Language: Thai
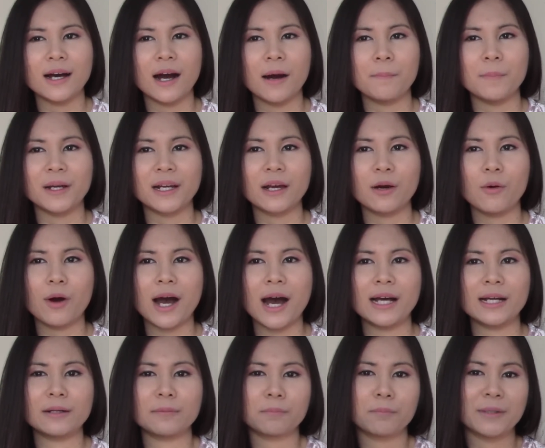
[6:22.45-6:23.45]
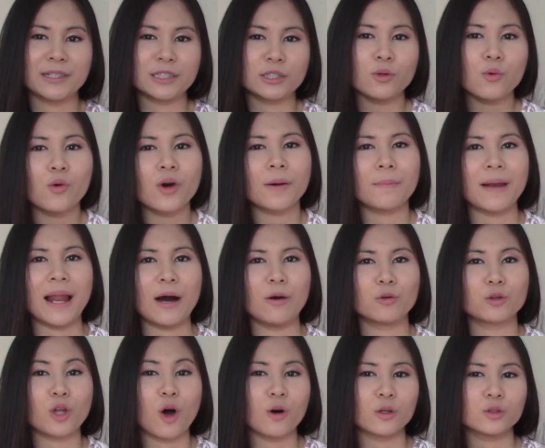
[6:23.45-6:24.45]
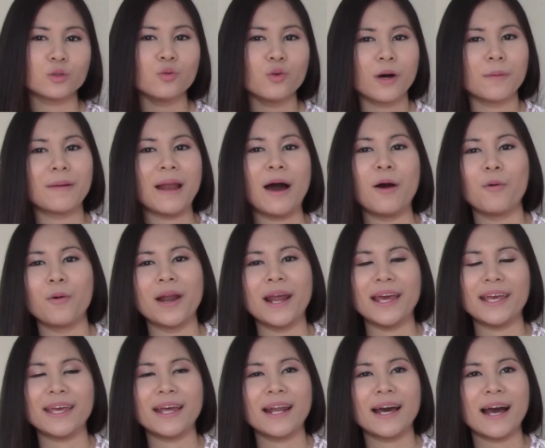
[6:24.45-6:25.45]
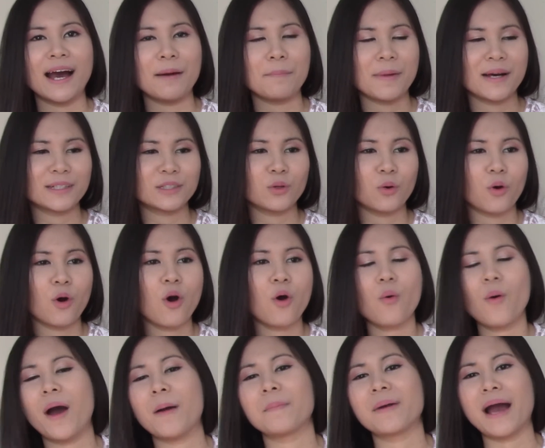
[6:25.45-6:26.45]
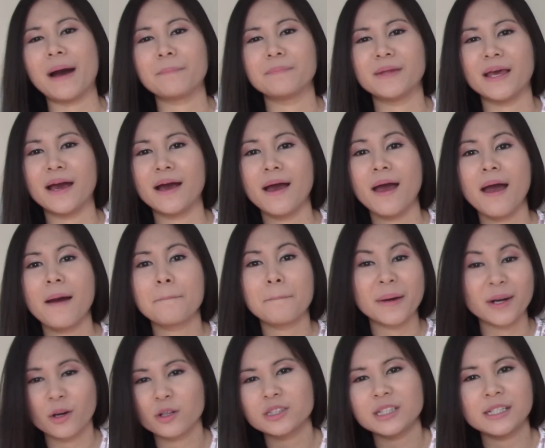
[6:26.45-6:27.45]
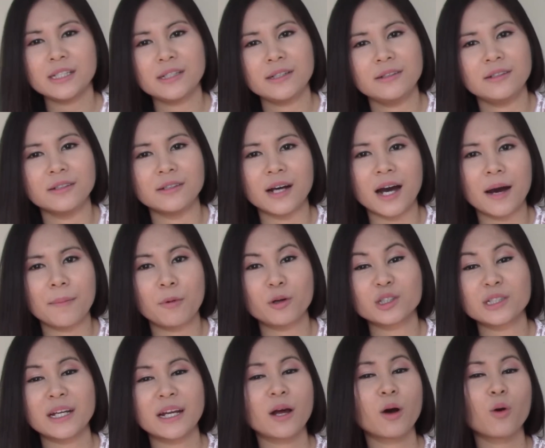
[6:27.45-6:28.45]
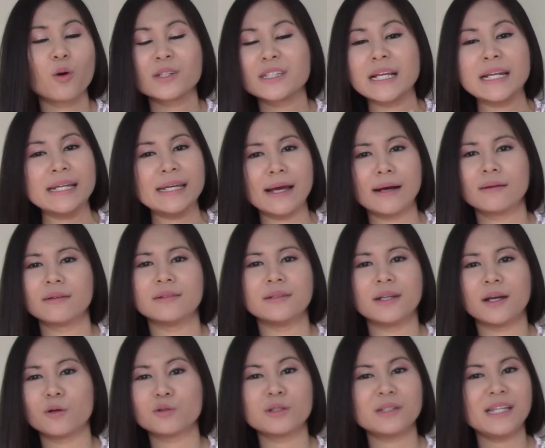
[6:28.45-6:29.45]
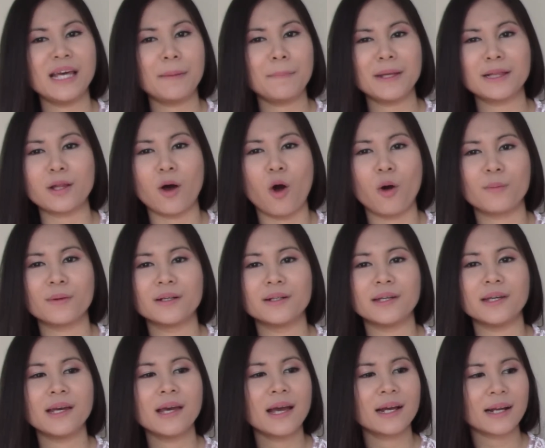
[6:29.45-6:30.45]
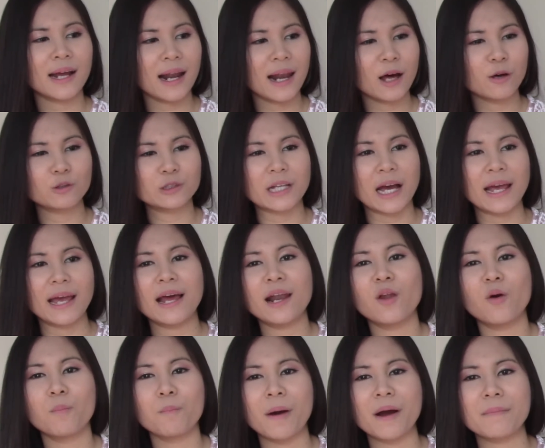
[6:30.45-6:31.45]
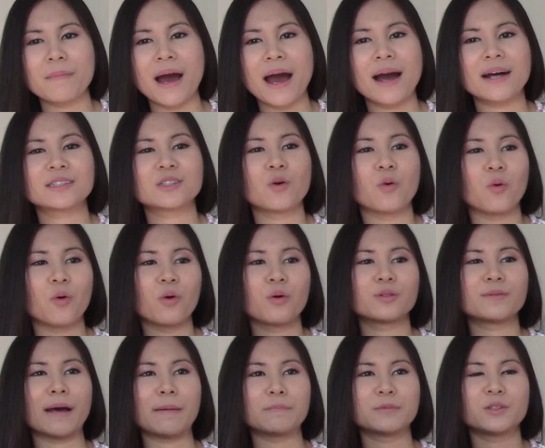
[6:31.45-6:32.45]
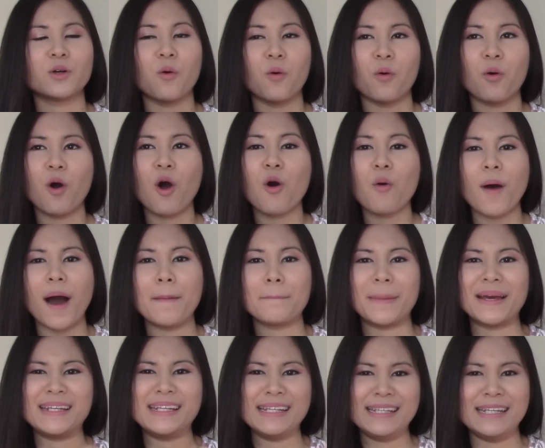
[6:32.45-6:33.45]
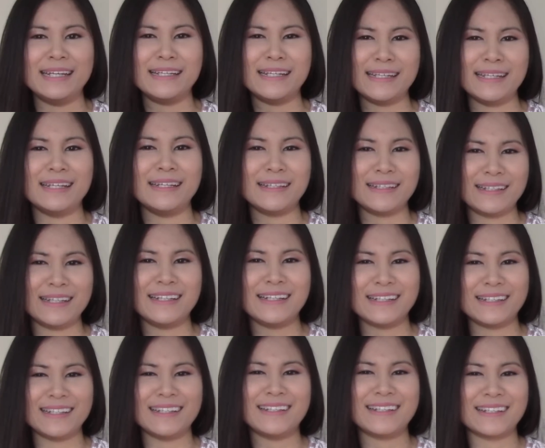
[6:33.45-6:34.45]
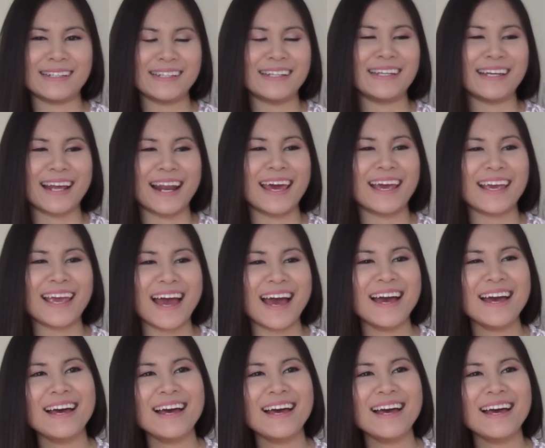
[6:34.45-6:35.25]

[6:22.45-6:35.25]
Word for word: เหมือนกับว่ามาสู้กับเราต่อสู้กับเราอะไรเงี้ยนะคะมาส่งข้อความกลับเนี่ยมันก็จะยืดเยื้อเพราะฉะนั้นเขาก็จะเลี่ยงเลยเขาจะเลี่ยงไม่ตอบเลยถ้าเราใช้อารมณ์มากๆส่งแบบส่งข้อความไปทีทีทีทีทีทีทีทีทีอะไรเงี้ย